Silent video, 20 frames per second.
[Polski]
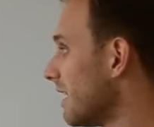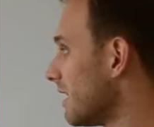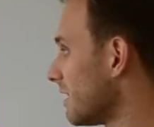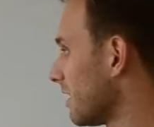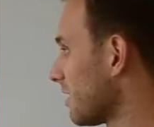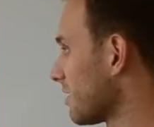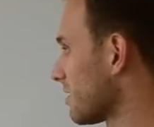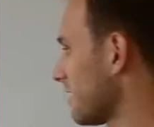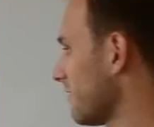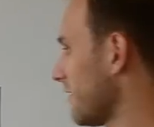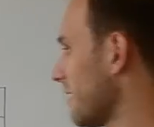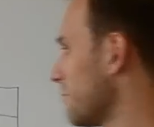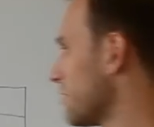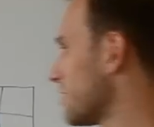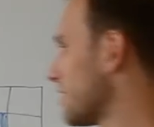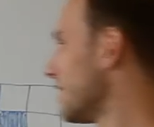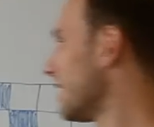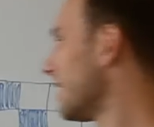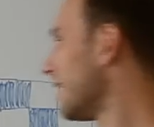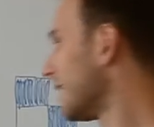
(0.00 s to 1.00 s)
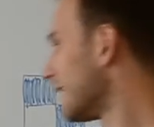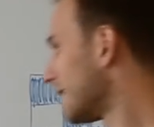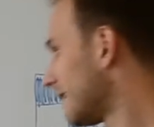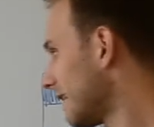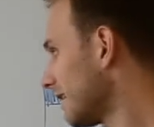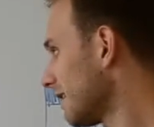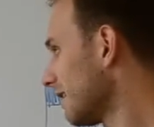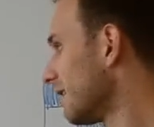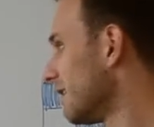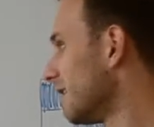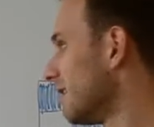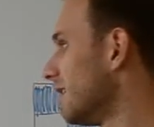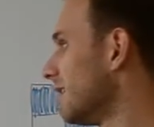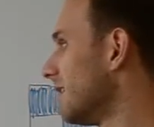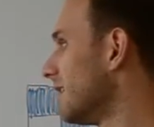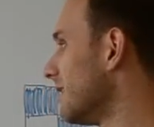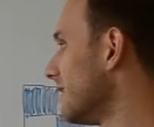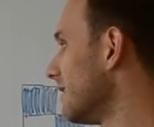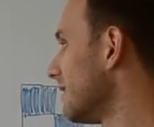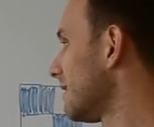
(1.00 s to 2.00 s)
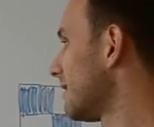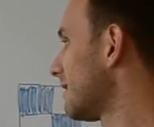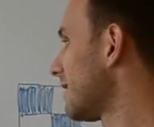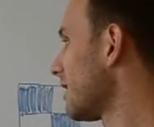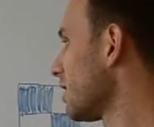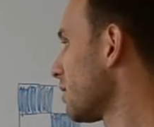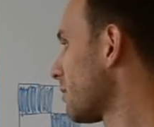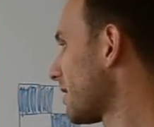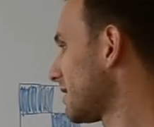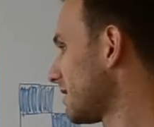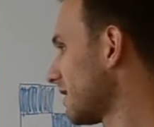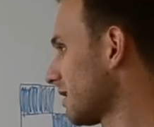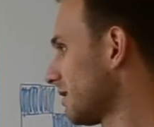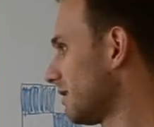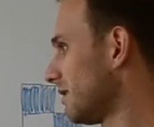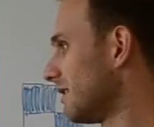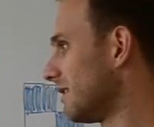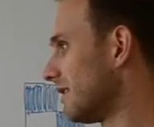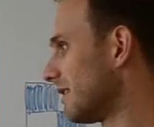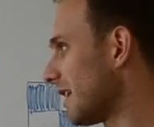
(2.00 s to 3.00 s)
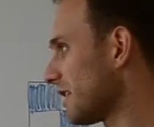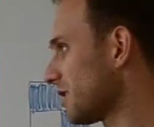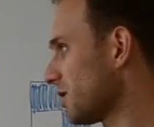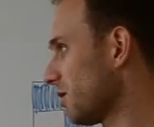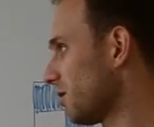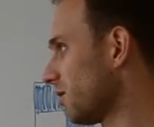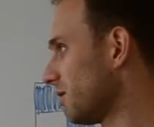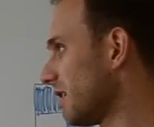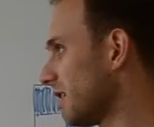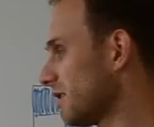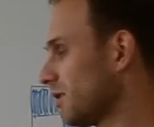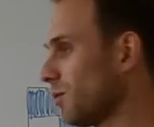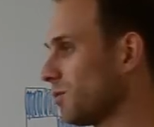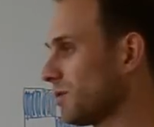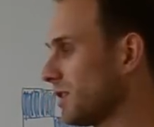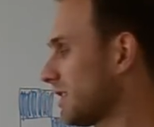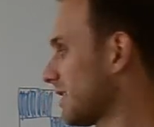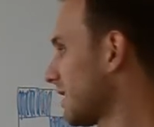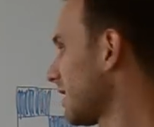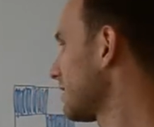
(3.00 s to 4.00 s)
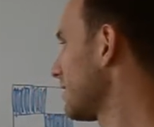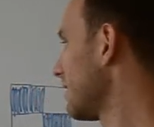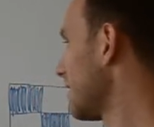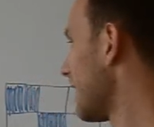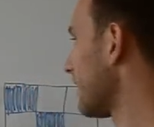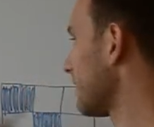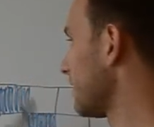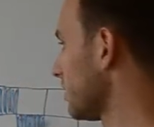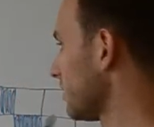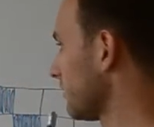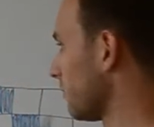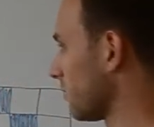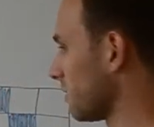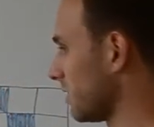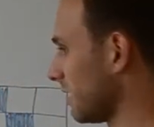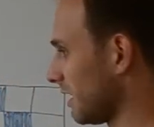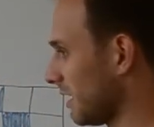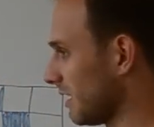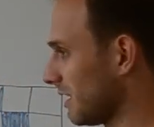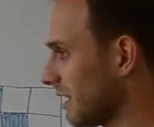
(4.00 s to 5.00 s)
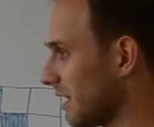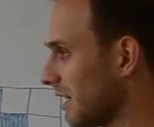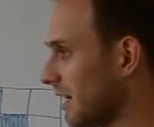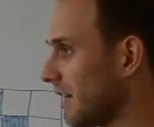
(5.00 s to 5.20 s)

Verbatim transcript: Także wiemy, że ten, y, ten obrazek da się, da się uzyskać, a tych dwóch nie.